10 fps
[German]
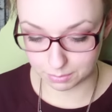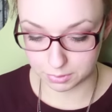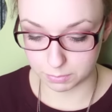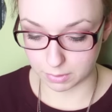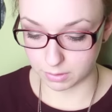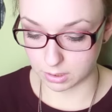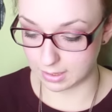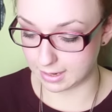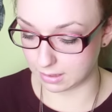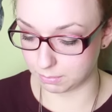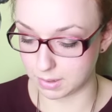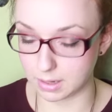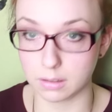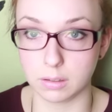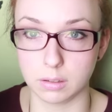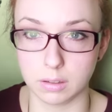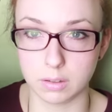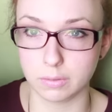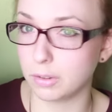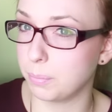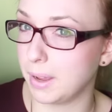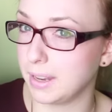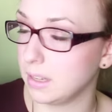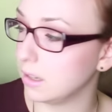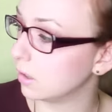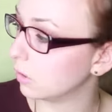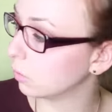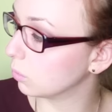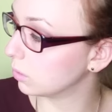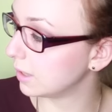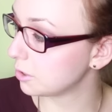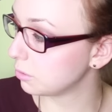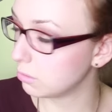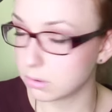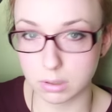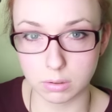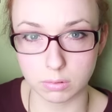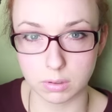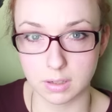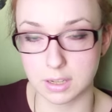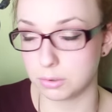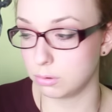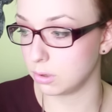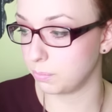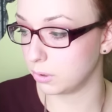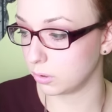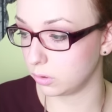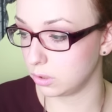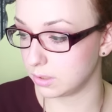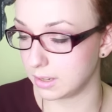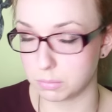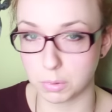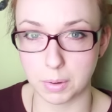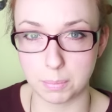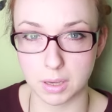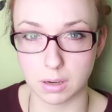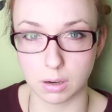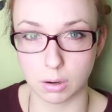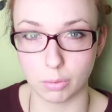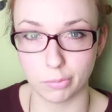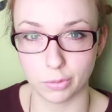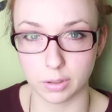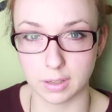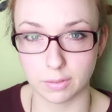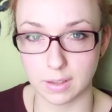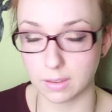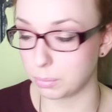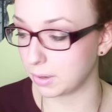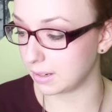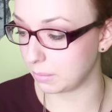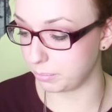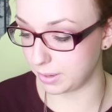habe ich mal wieder leer gemacht. Das äh, sind von Penny jetzt so Taschentücher aus so einer Taschentücherbox. Die stelle ich immer bei mir auf äh, das Fensterbrett am